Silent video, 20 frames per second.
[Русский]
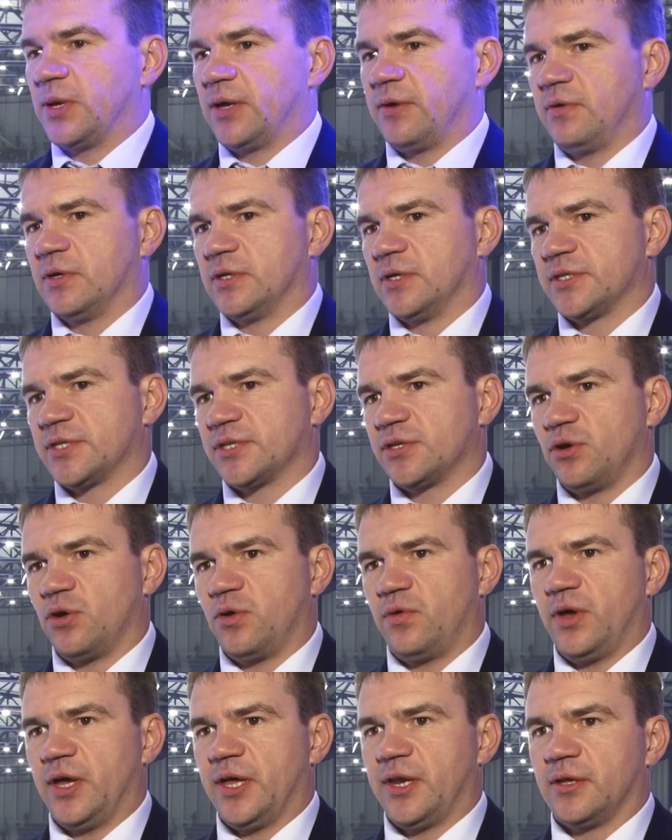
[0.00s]
появилась
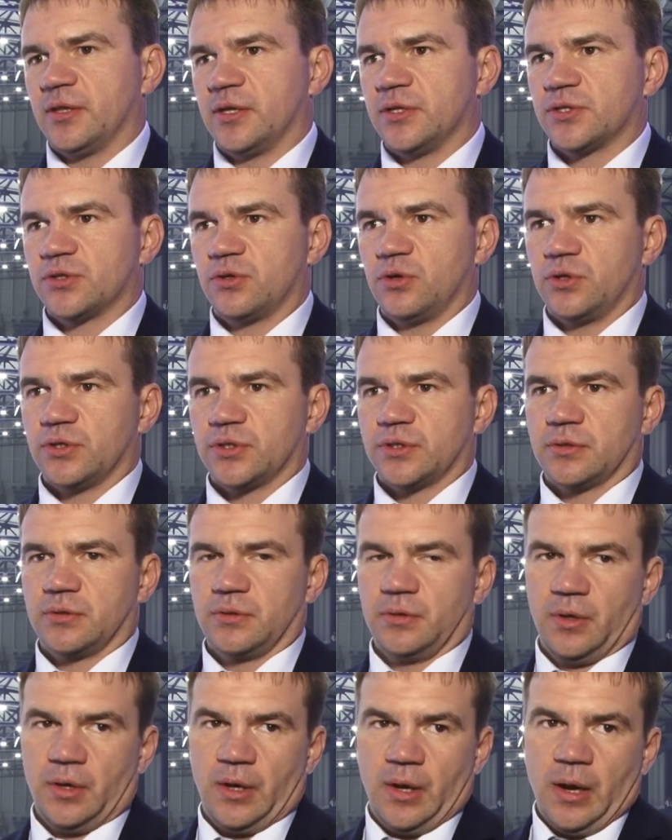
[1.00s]
неуверенность. То есть
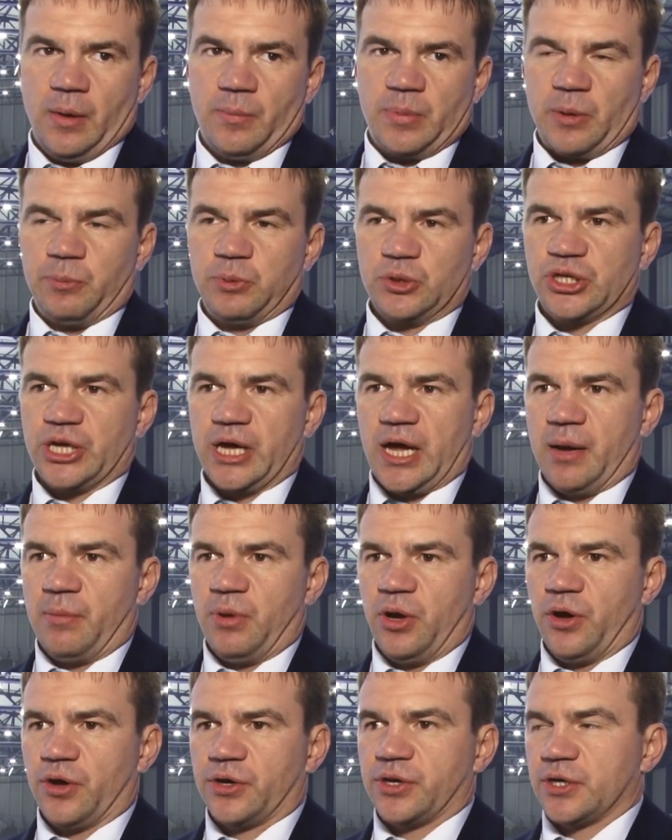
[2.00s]
пропускаем
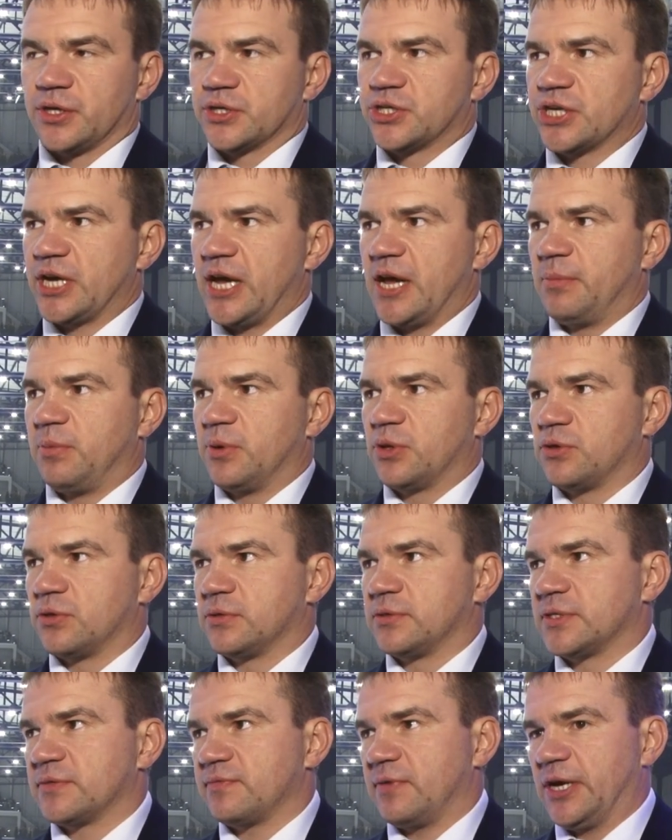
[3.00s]
легкие шайбы,
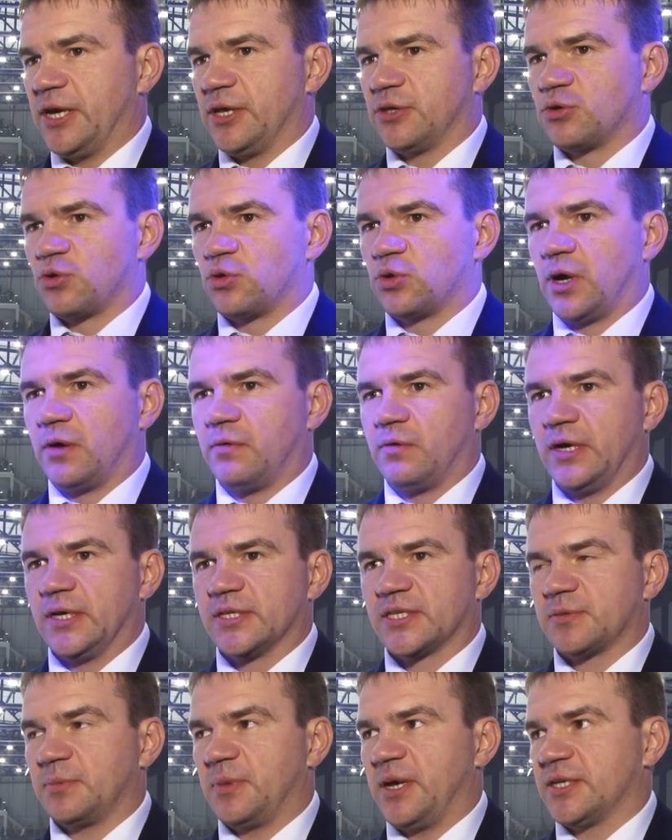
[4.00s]
свои трудовые
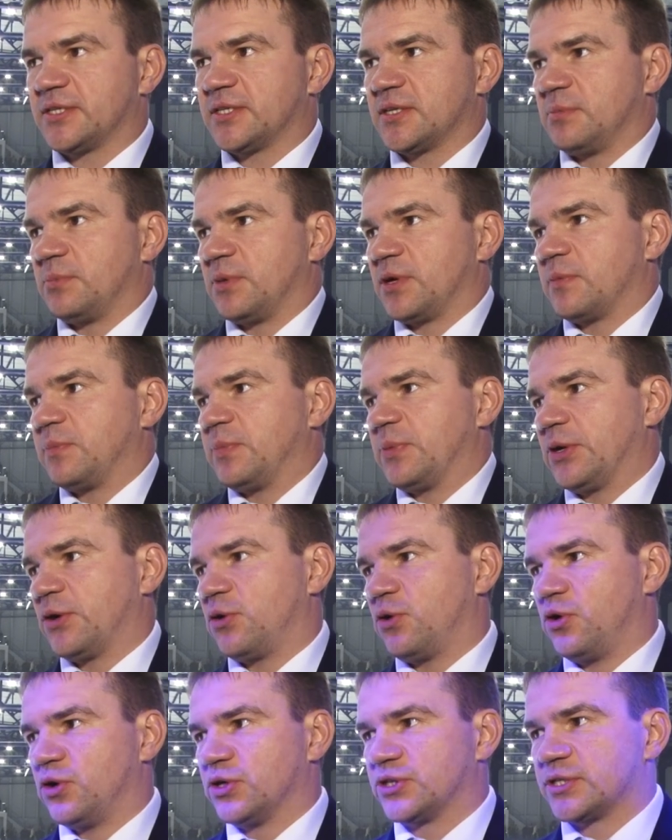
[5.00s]
с мясом
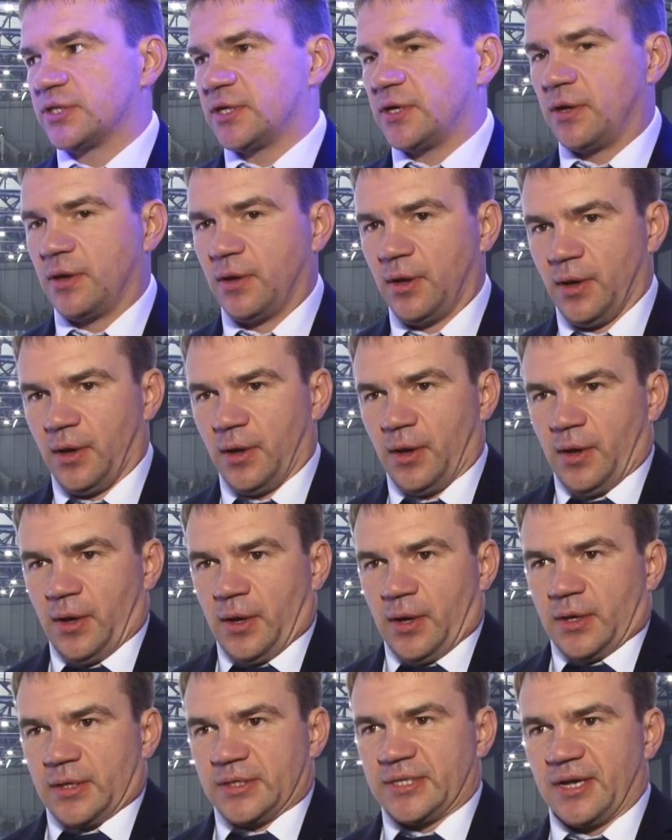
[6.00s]
приходится
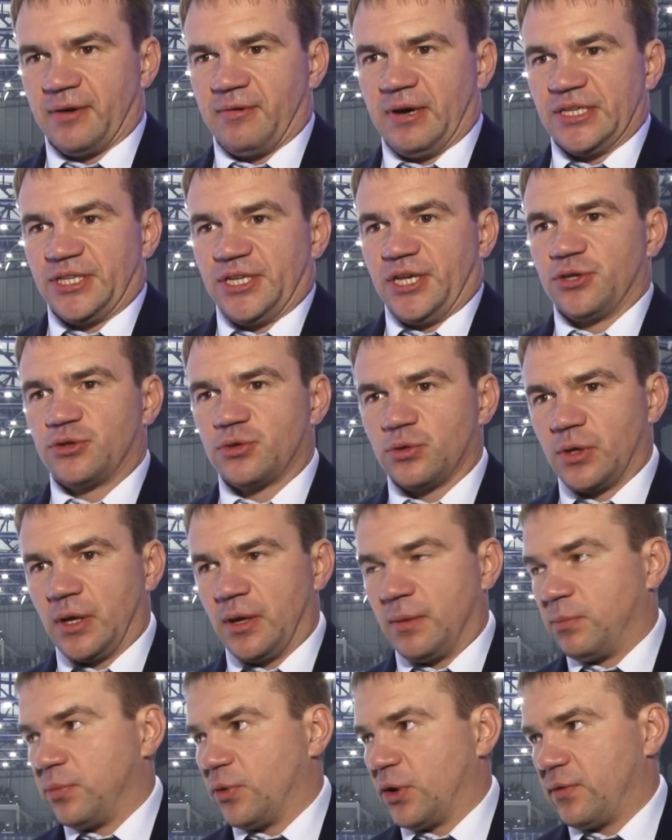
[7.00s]
завозить туда
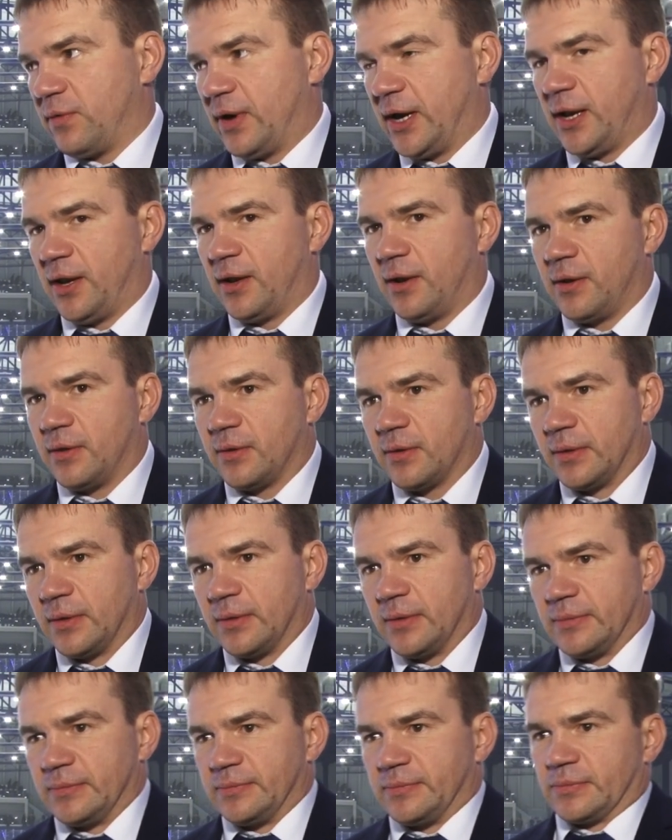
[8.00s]
буквально.
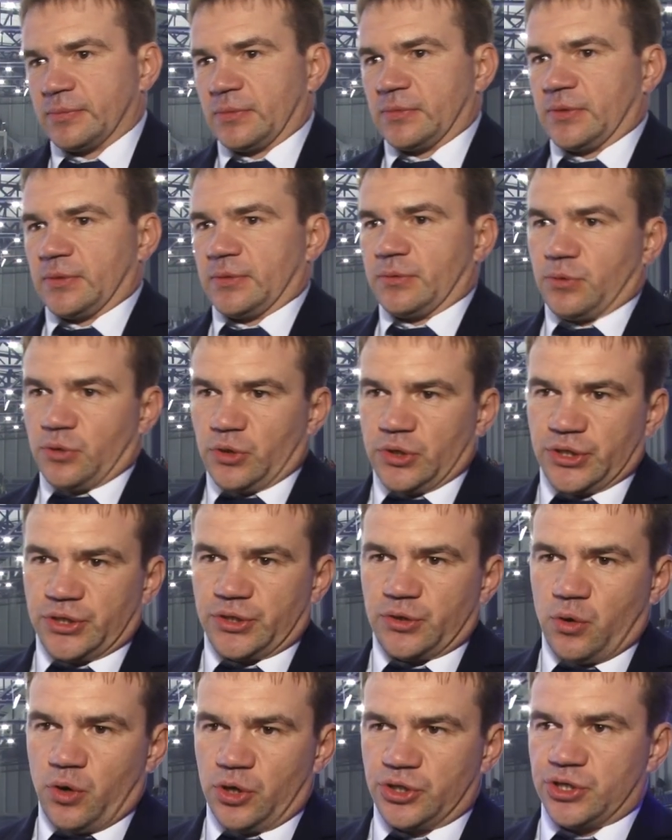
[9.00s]
То есть
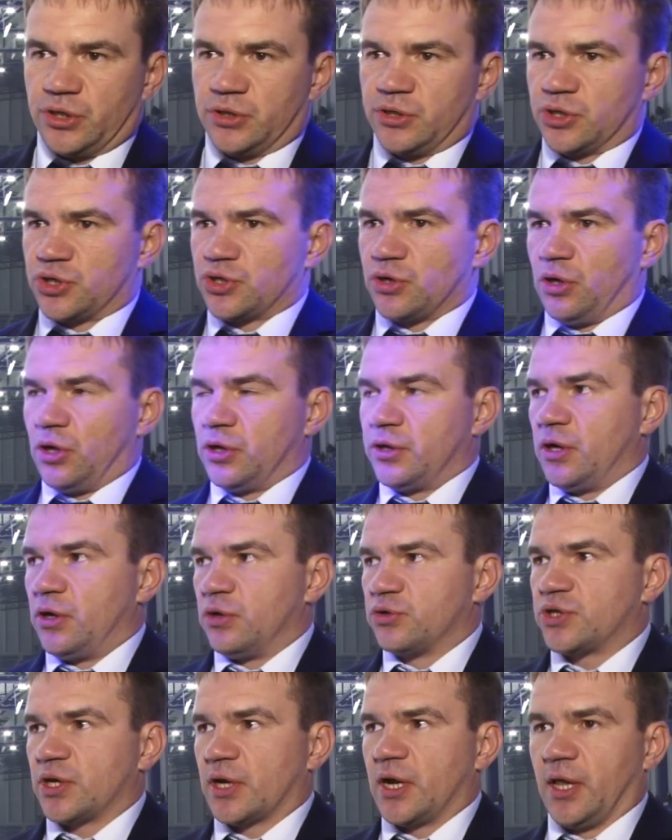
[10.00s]
очень тяжело
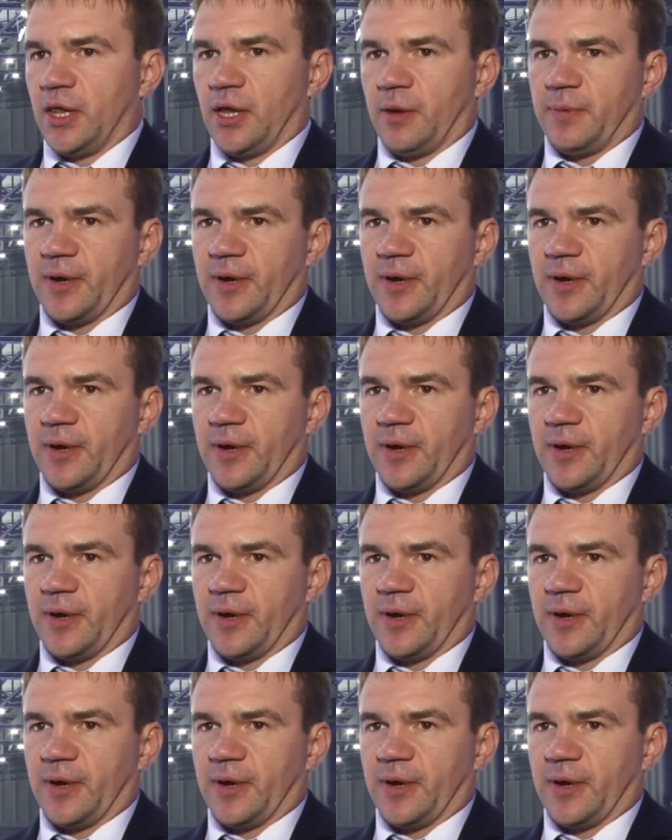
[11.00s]
даются голы